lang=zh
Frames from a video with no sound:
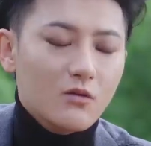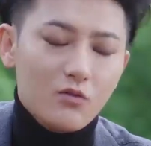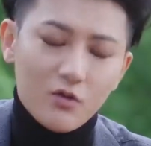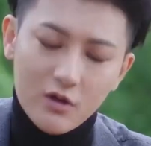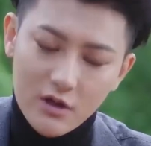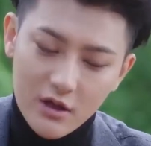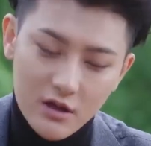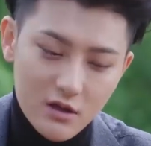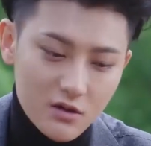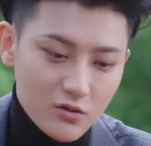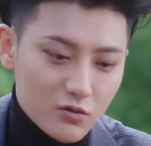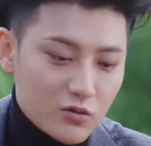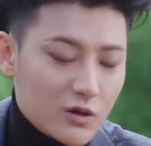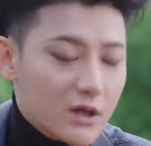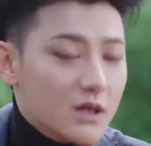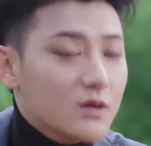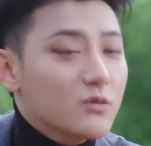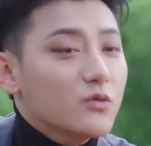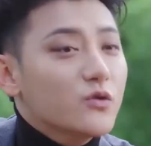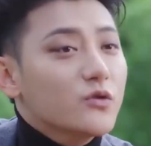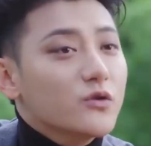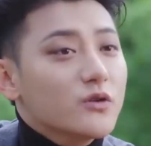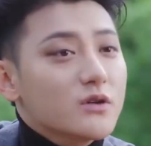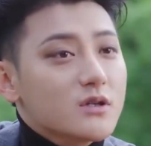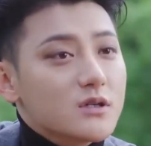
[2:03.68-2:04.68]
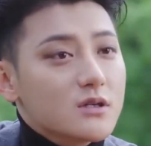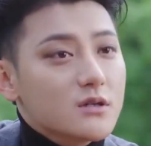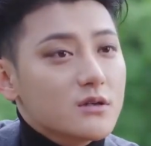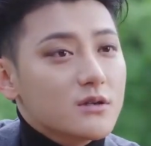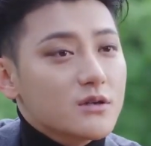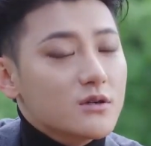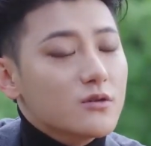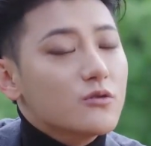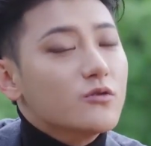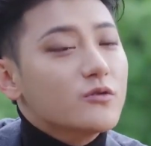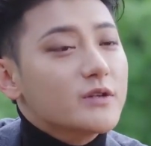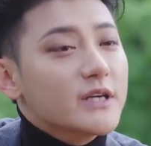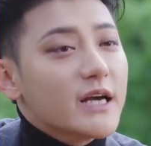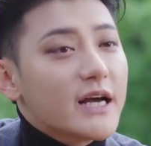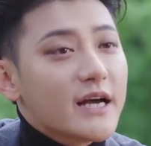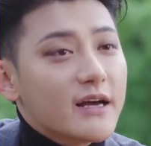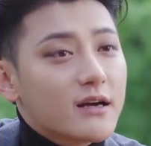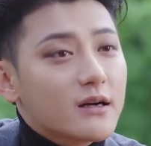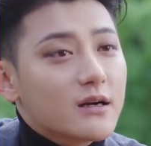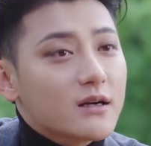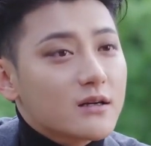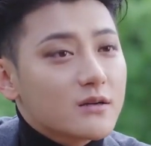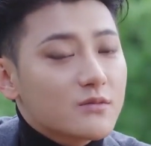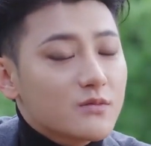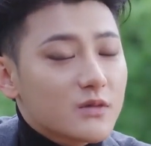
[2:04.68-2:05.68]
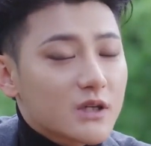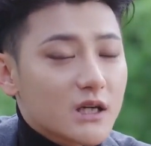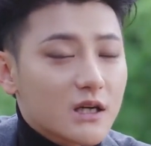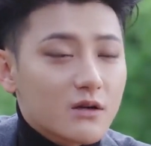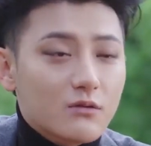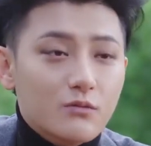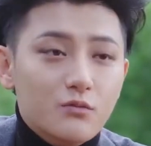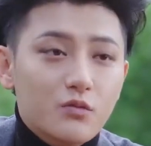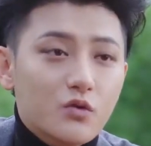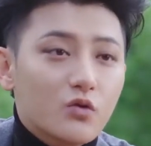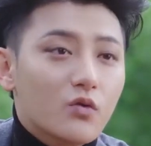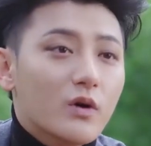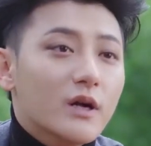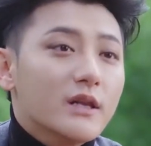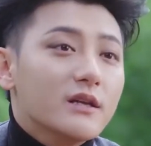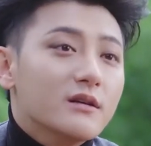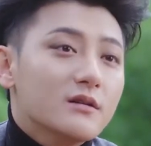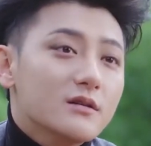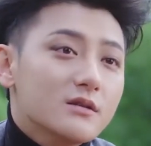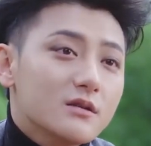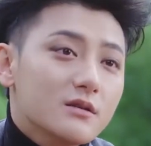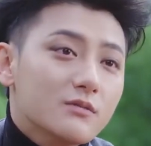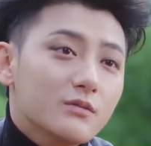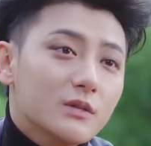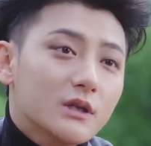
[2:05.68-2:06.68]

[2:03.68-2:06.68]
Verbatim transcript: 我给你换个摩托车，以后你爱干什么干什么，不管你了，